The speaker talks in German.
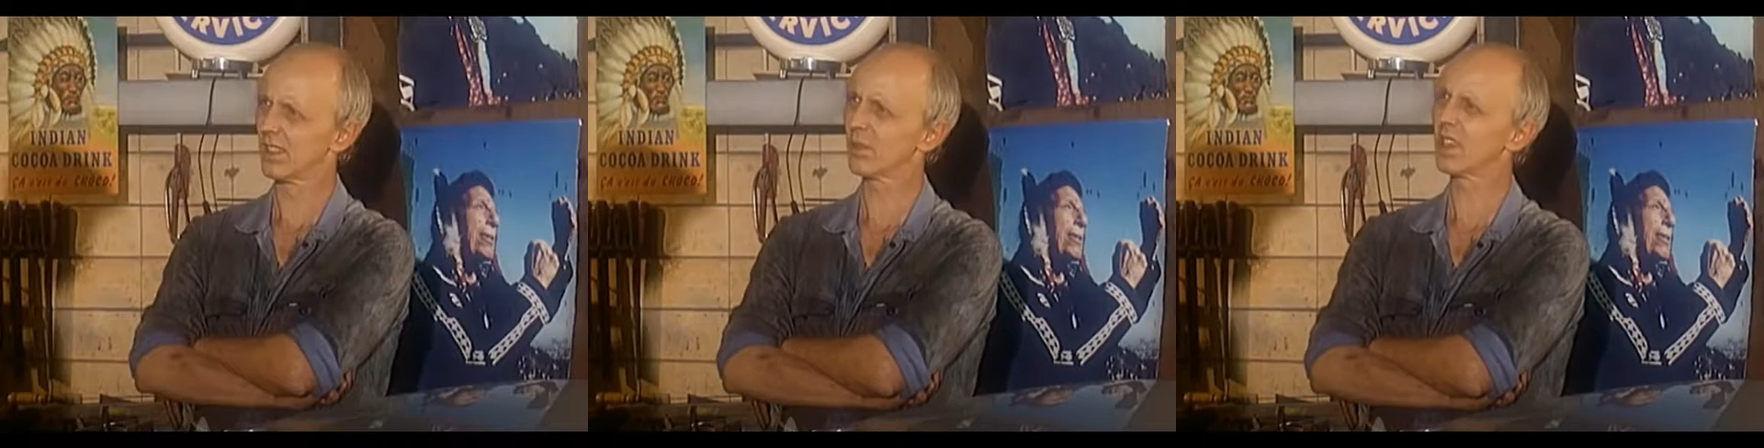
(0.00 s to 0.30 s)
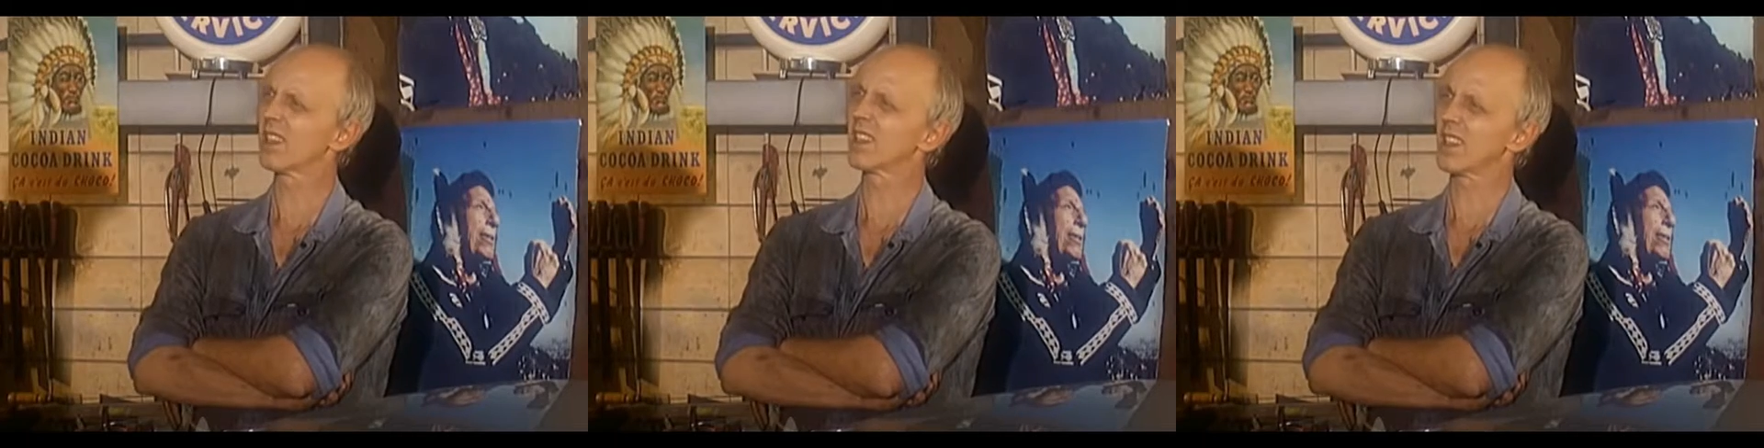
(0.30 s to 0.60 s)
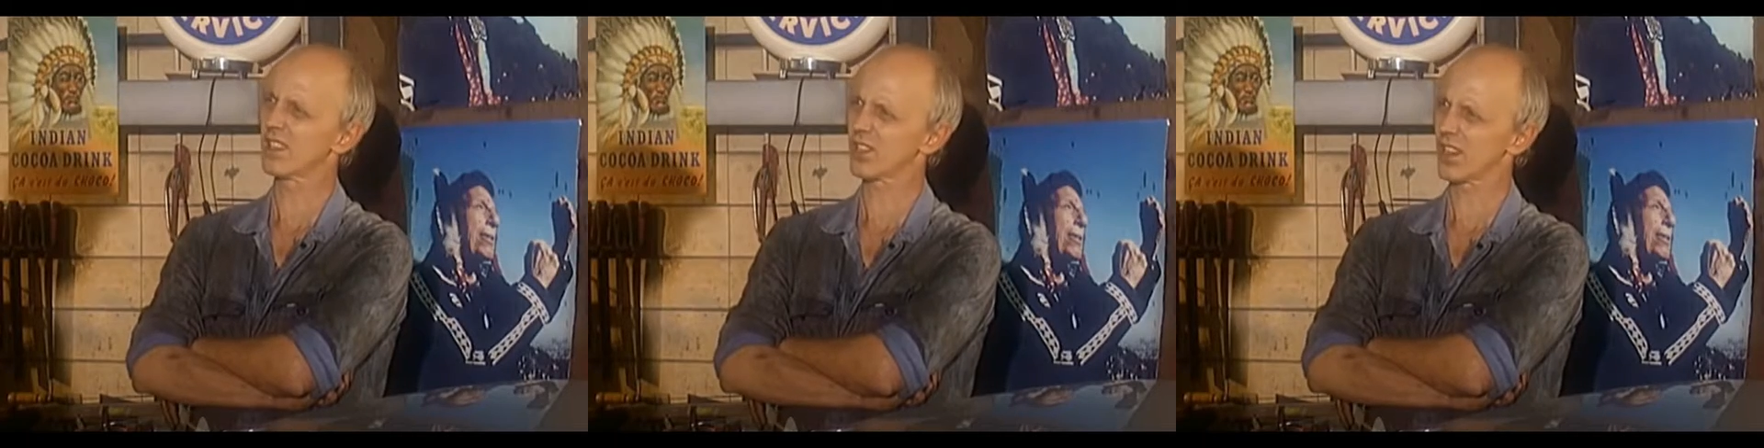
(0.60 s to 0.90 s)
Im Gegenteil,
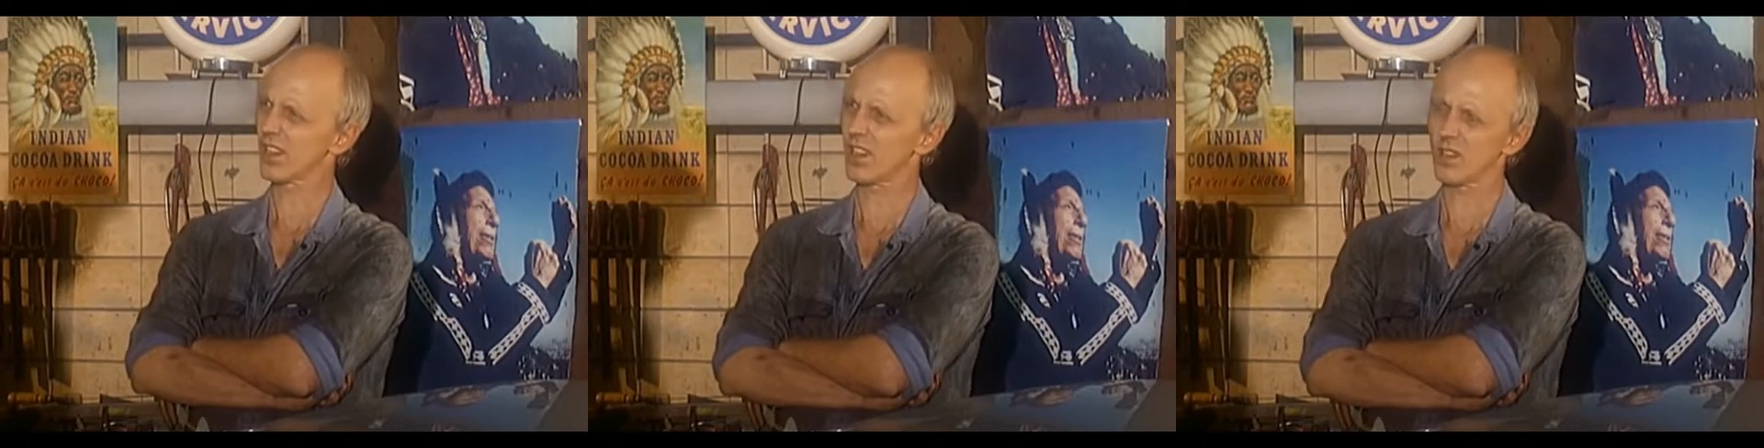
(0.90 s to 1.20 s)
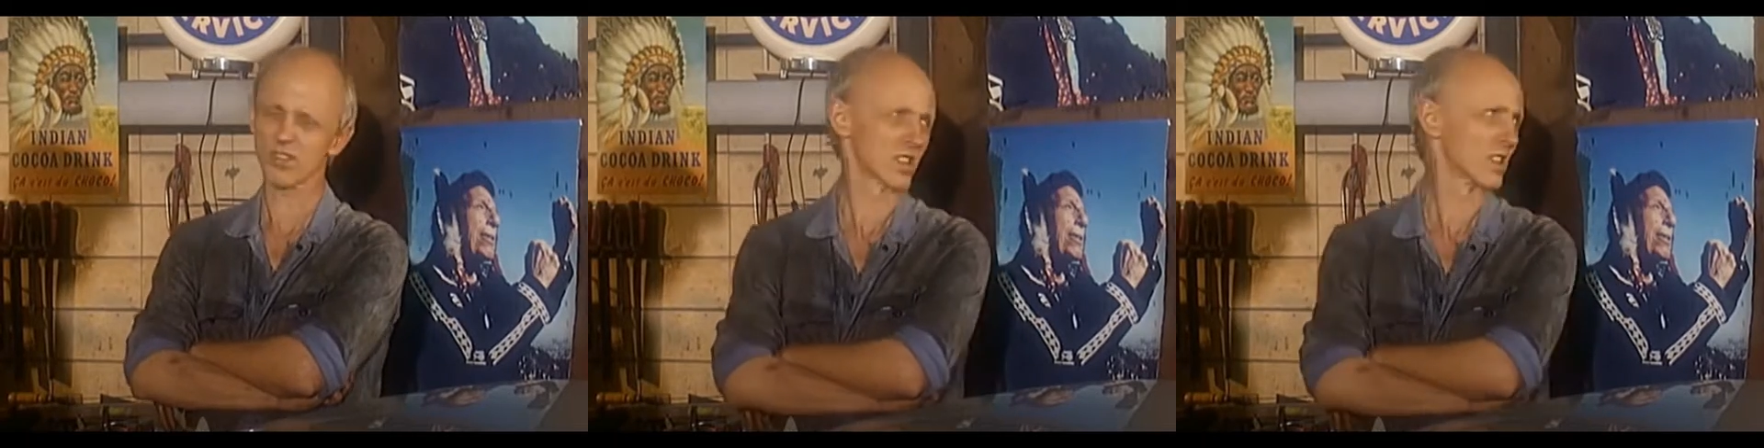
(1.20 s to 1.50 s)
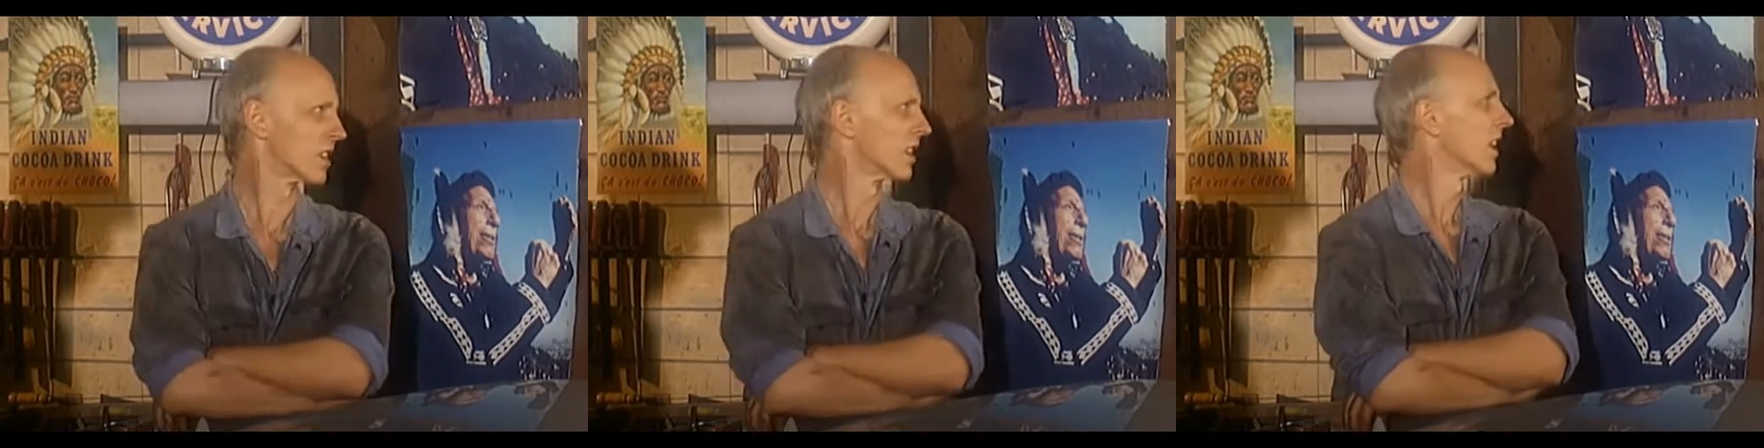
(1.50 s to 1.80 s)
ich steige aus.
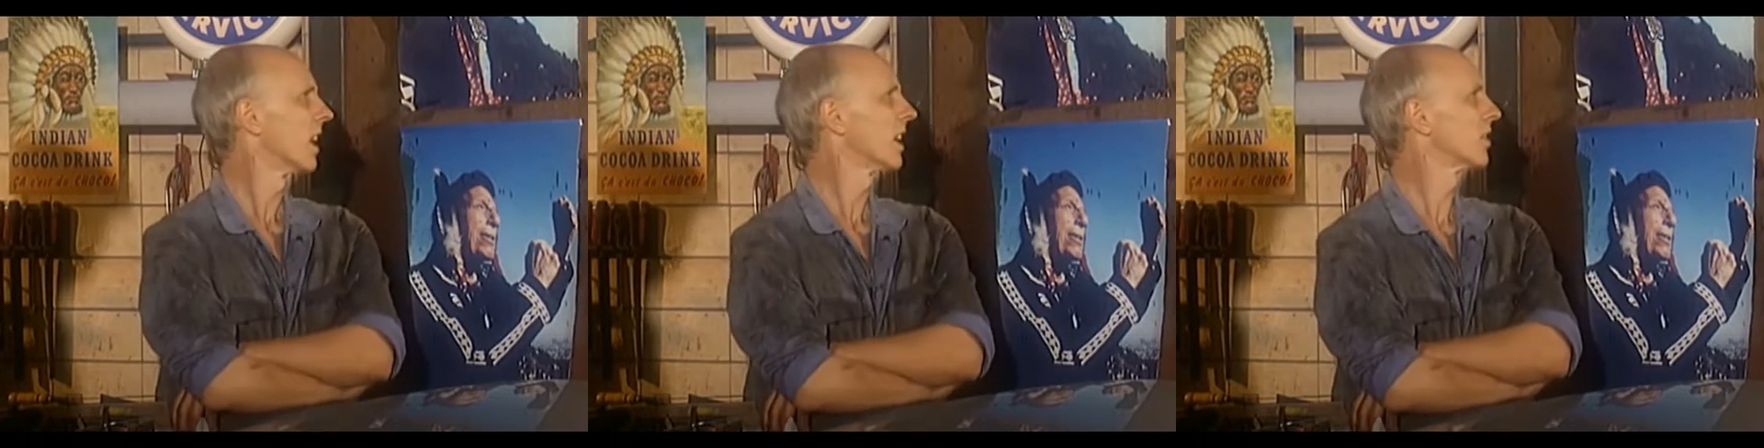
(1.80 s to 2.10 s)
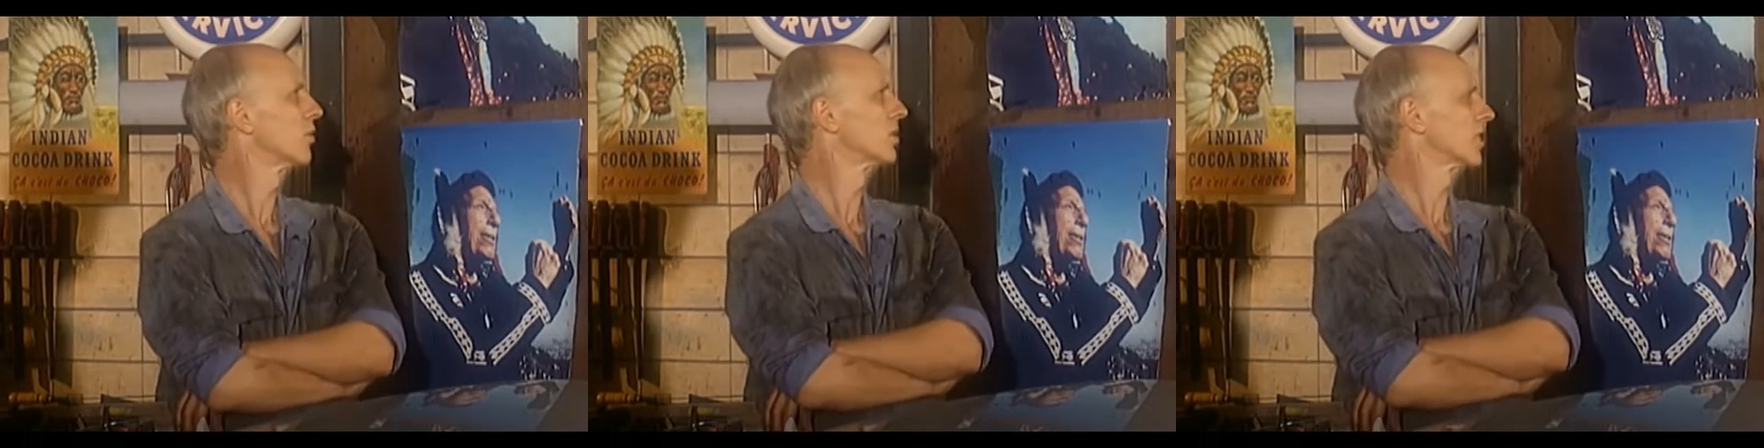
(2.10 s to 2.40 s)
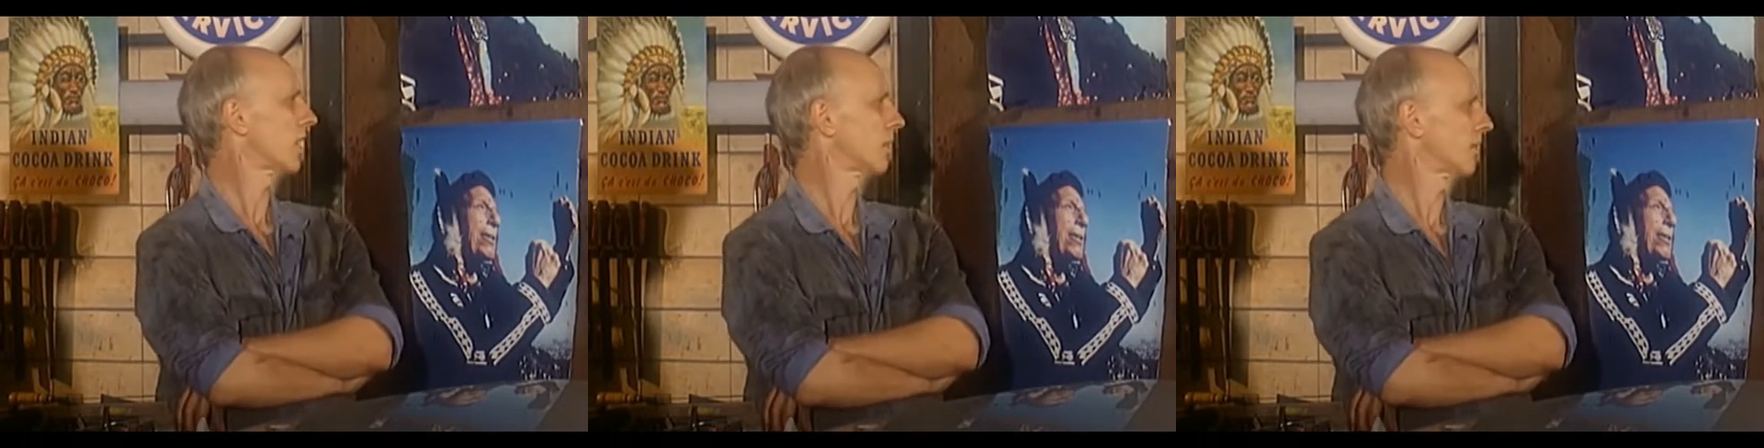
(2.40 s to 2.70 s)
Ein
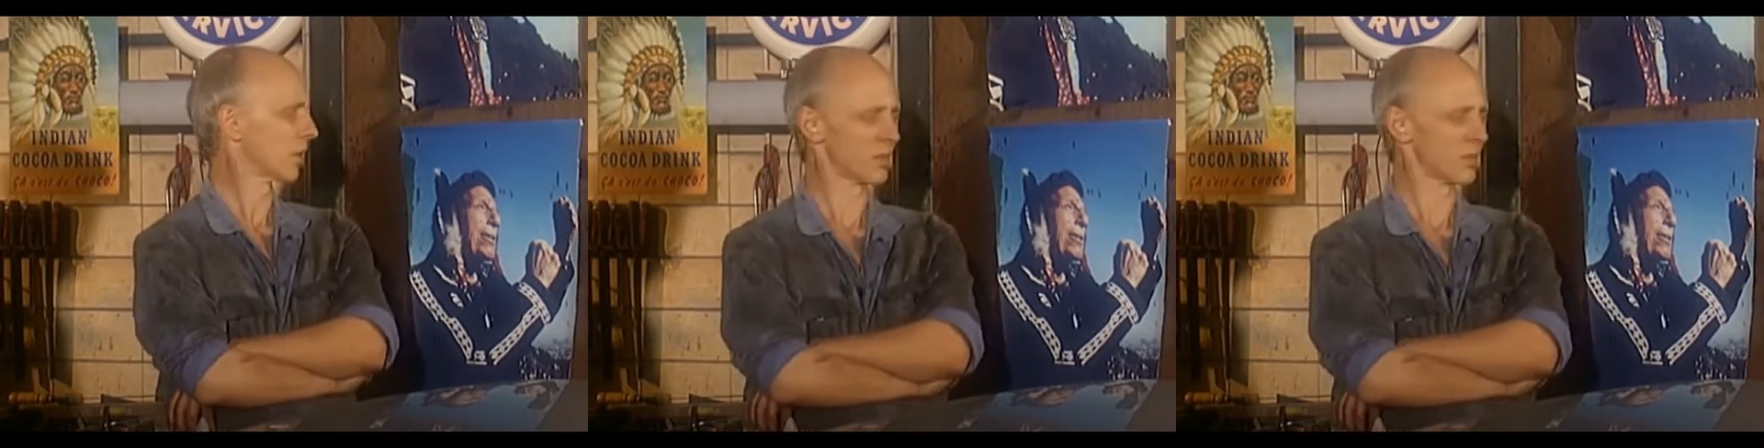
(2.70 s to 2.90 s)
Jugendtraum von